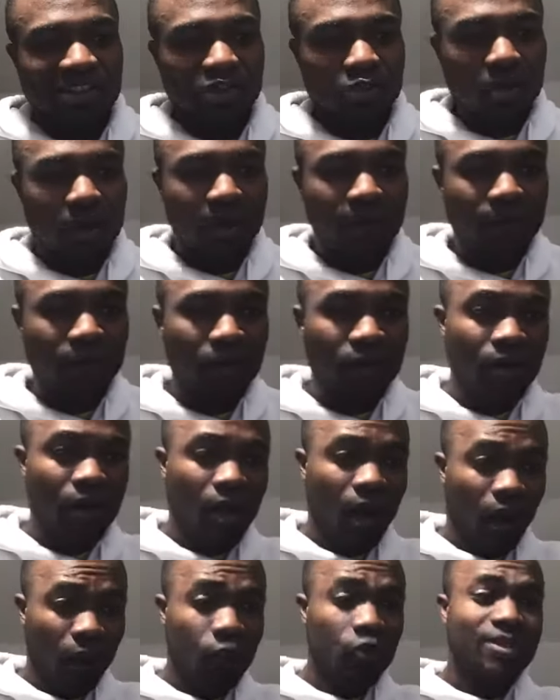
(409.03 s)
ce soir.
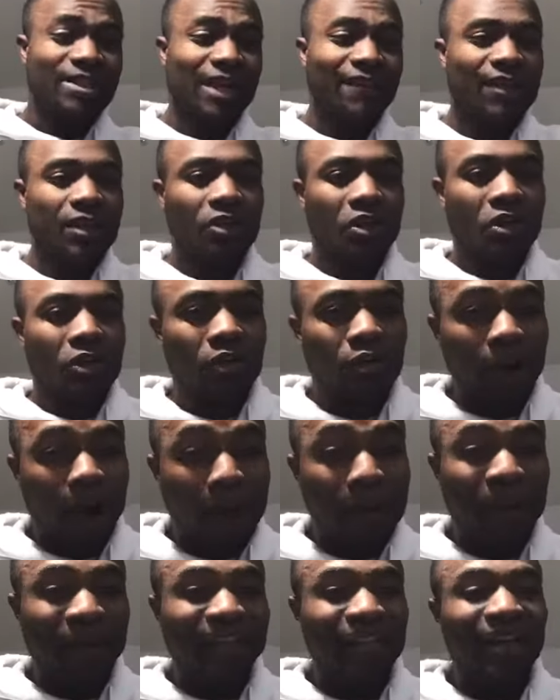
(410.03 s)
Vous savez que
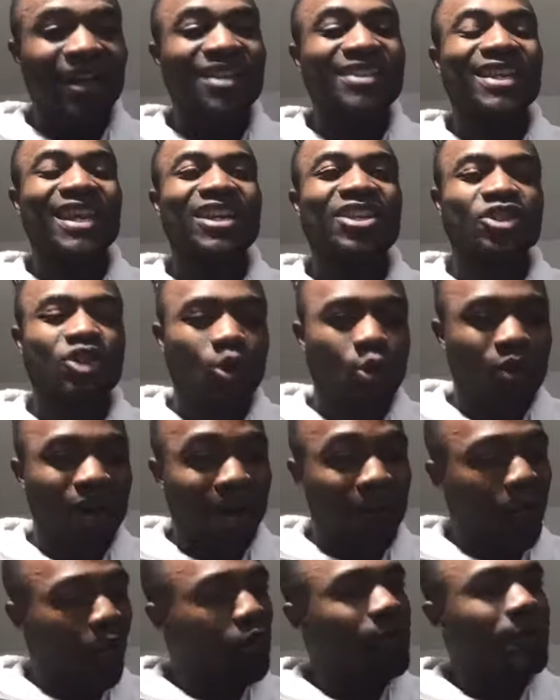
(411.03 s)
euh, pendant les élections au
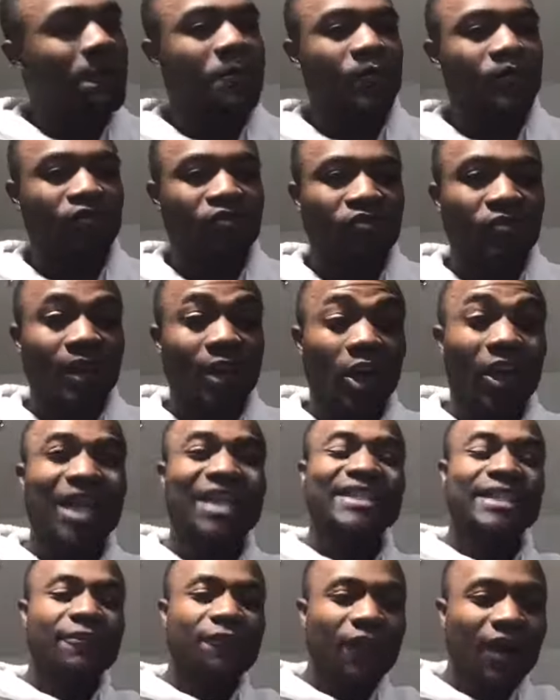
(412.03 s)
Cameroun,
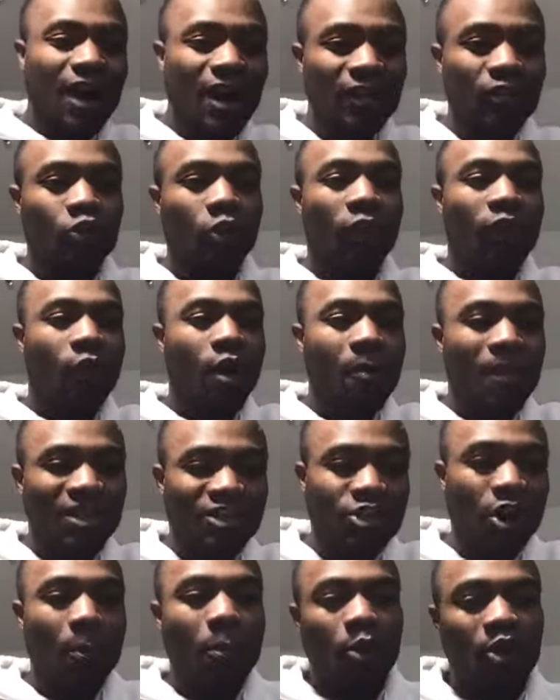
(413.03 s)
les différentes
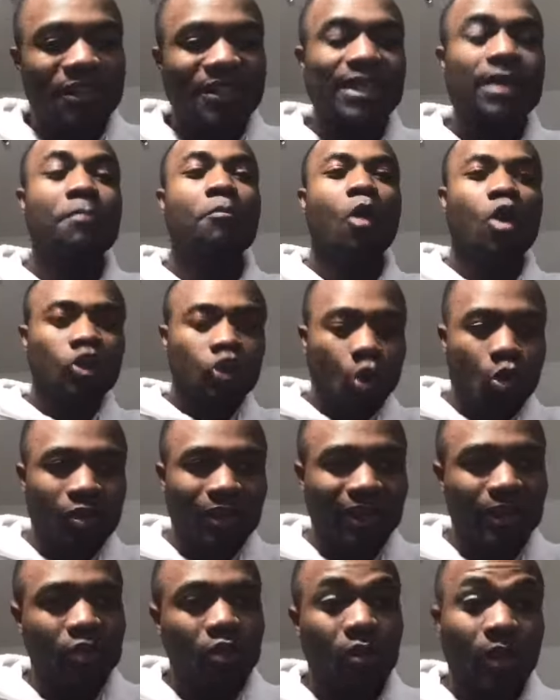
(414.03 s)
formations politiques montent au
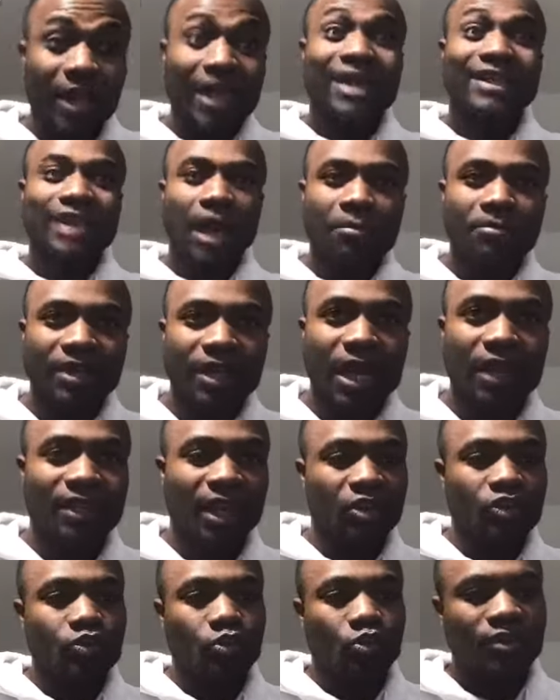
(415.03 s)
créneau et les camps bien
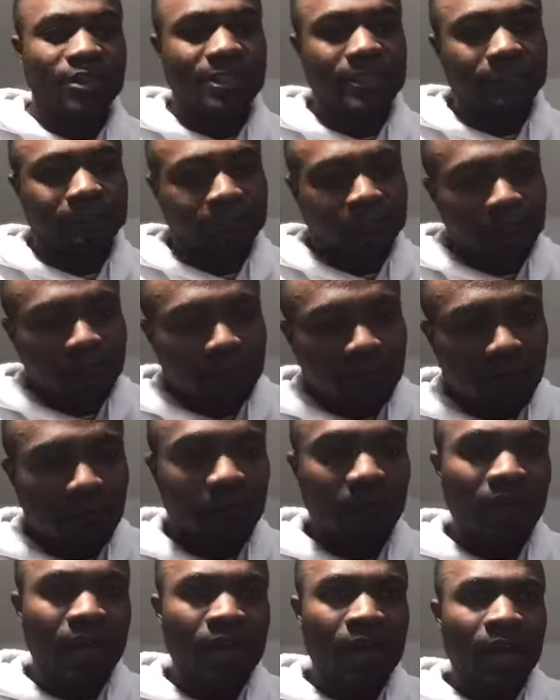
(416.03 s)
entendu aussi.
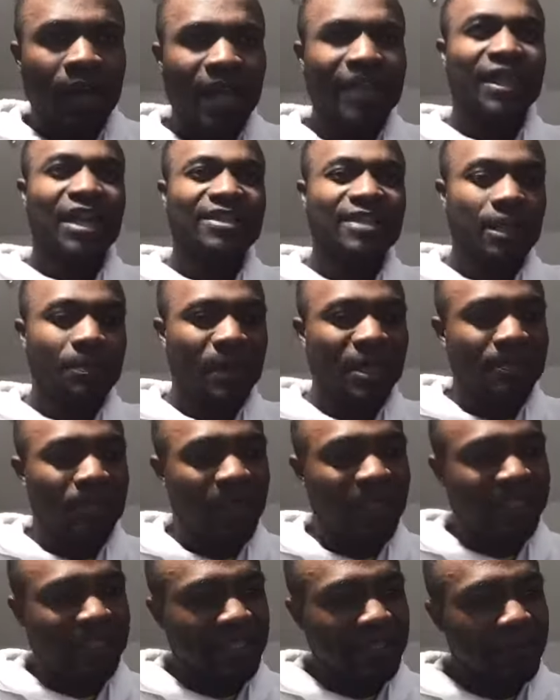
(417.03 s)
Et dans cette
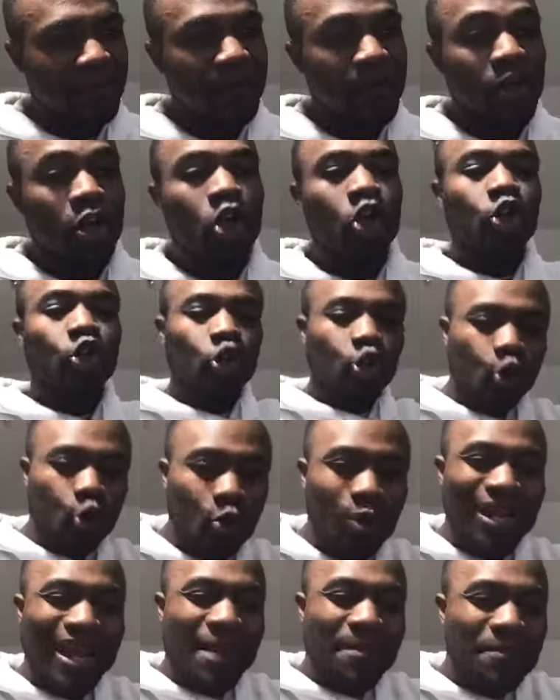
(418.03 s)
perspective,
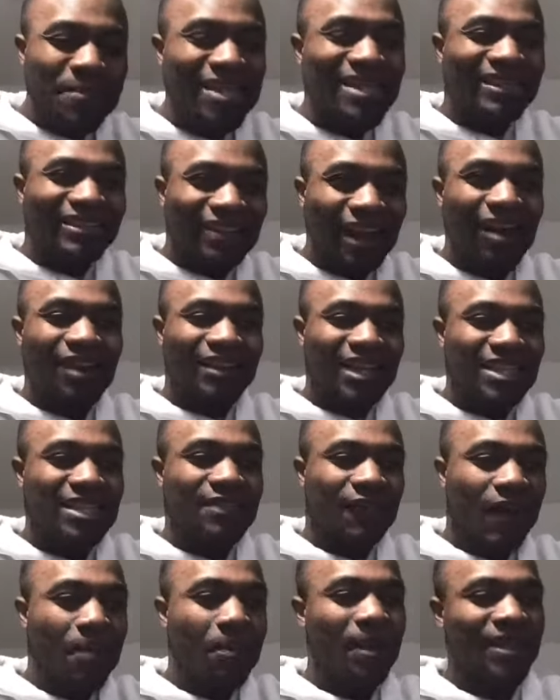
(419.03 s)
tous les militants des
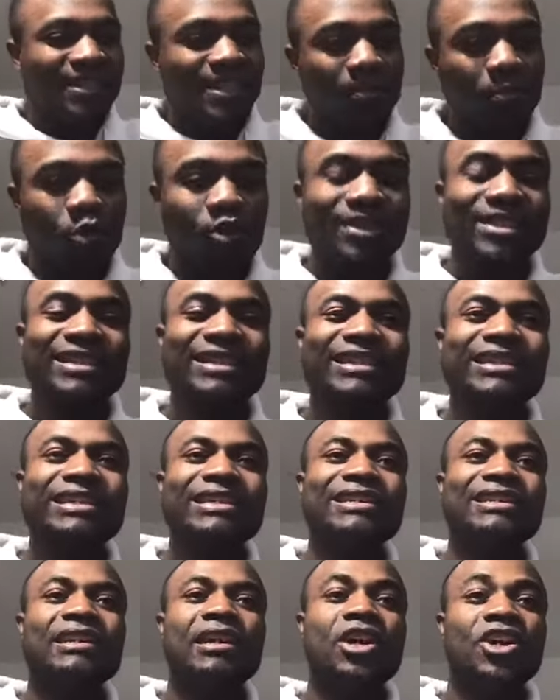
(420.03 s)
différents partis politiques
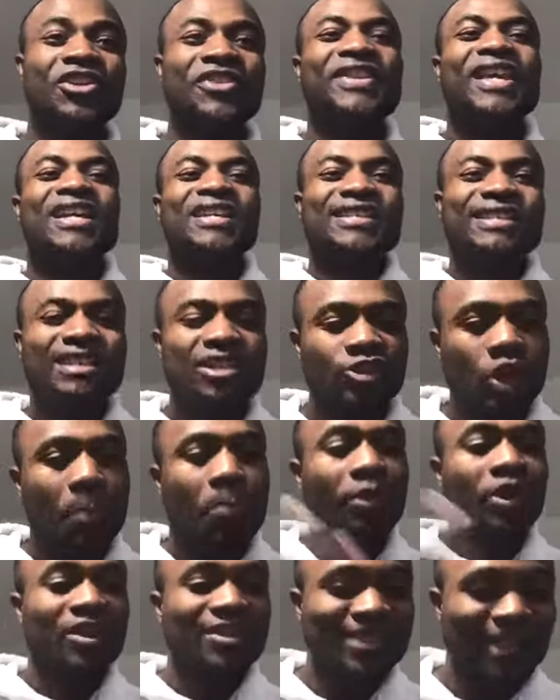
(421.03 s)
qui désirent se
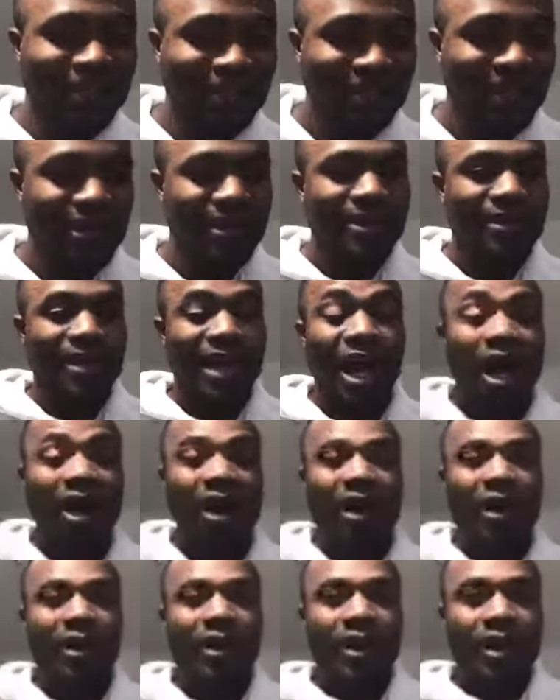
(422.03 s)
présenter
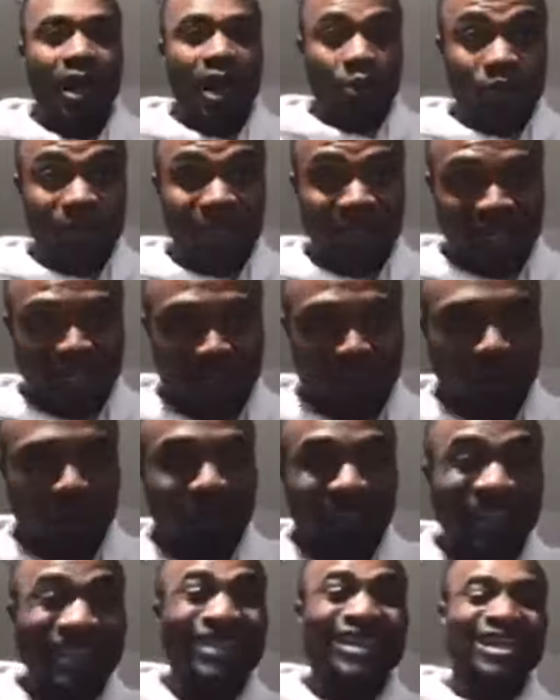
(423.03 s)
à une
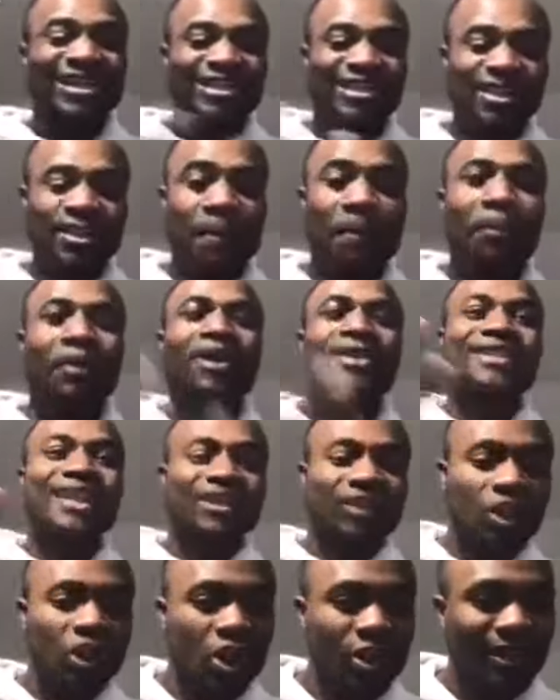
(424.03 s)
élection, qui désirent
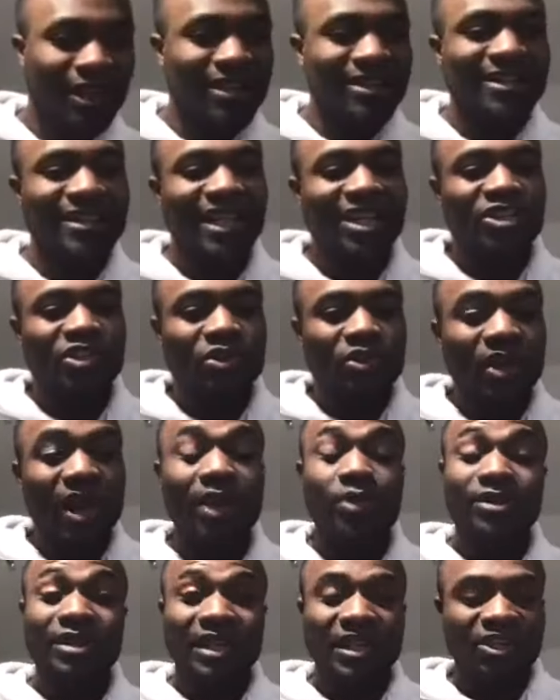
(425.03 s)
présenter leur
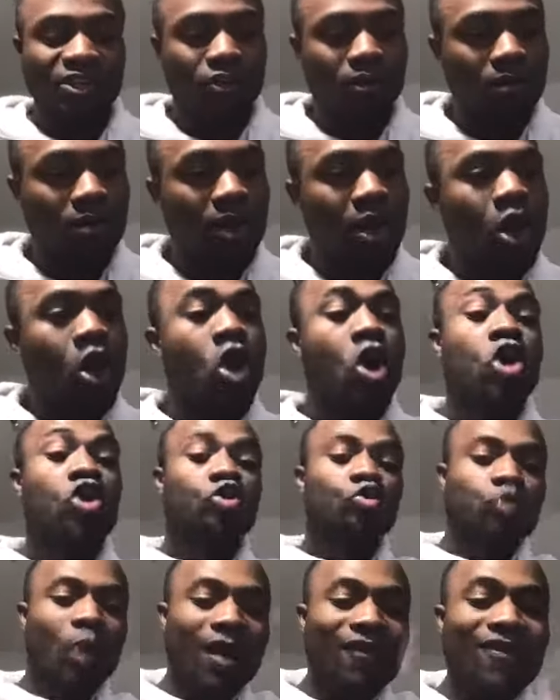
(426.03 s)
candidature à une élection,
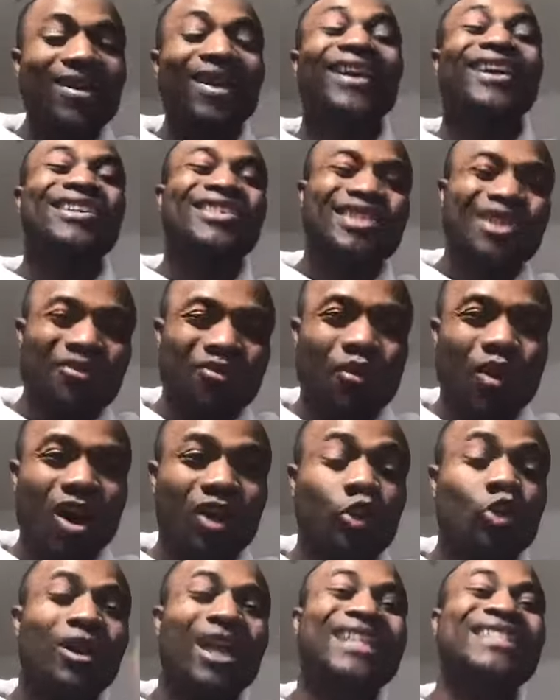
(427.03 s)
doivent
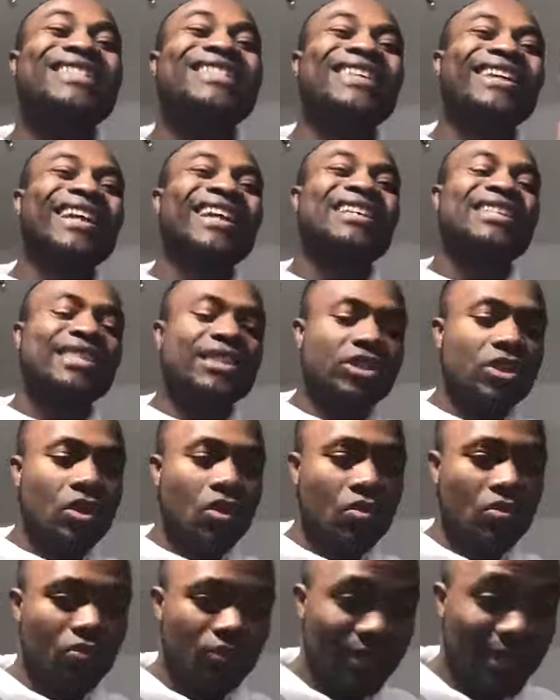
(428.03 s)
recevoir de la
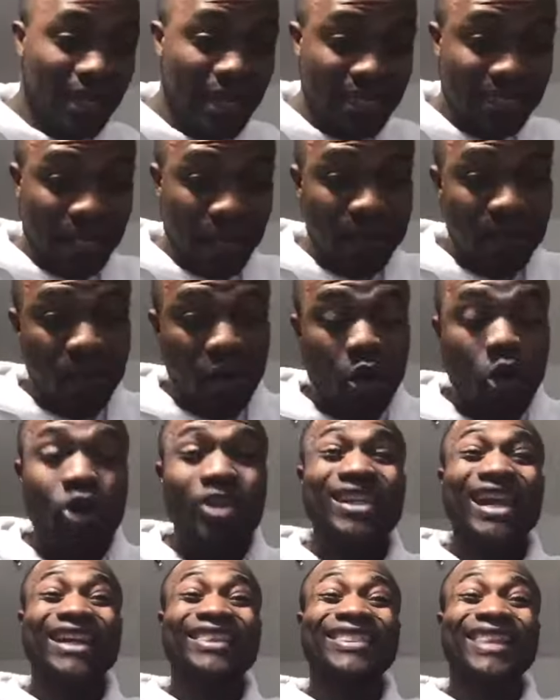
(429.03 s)
direction de l'ECAM
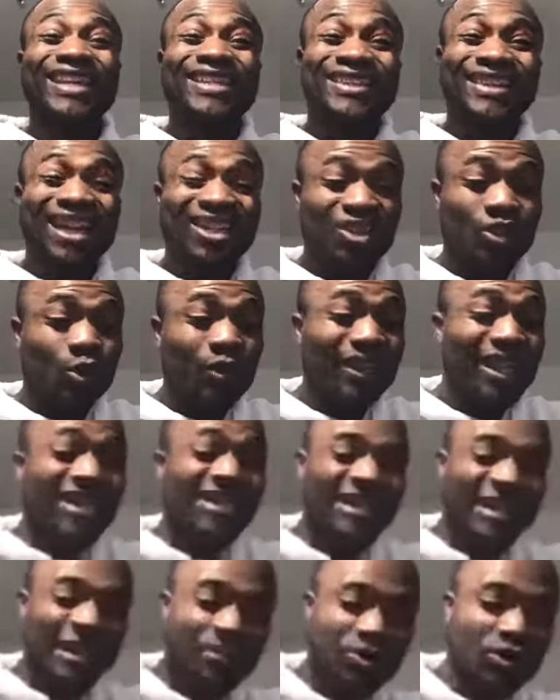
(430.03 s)
une attestation
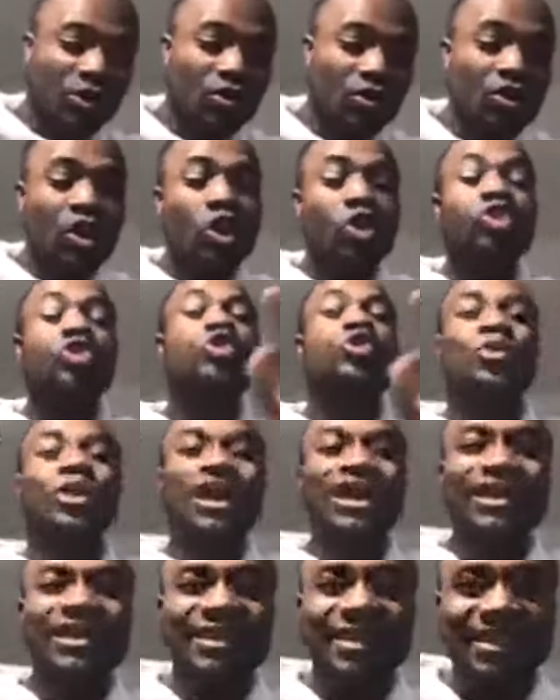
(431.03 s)
d'inscription
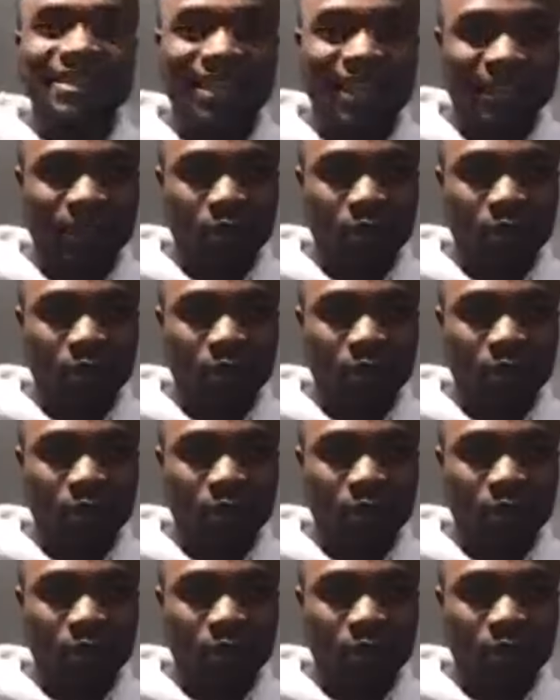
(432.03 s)
sur les listes